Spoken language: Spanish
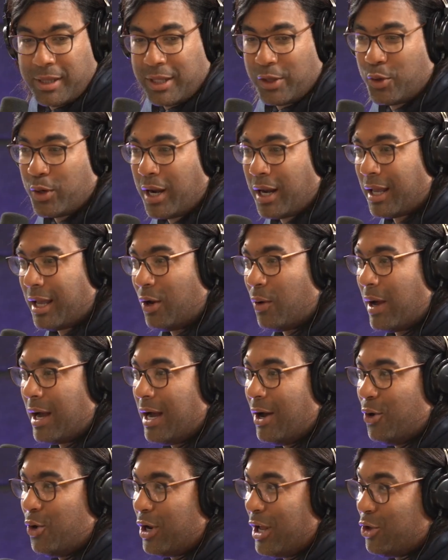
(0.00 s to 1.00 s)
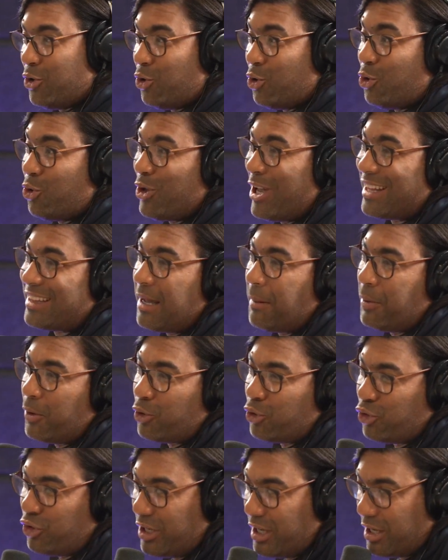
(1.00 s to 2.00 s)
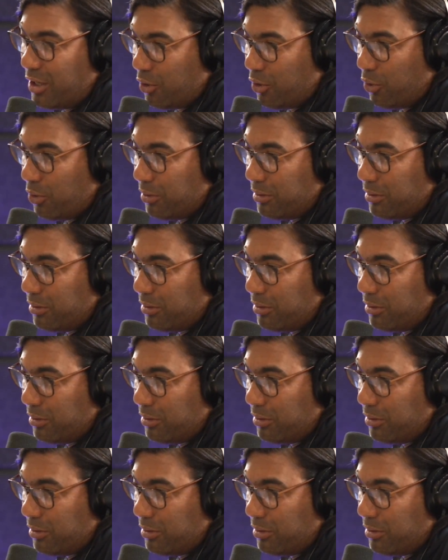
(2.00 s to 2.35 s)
dólares que lo haga ahora. Yo lo doy hasta por 5.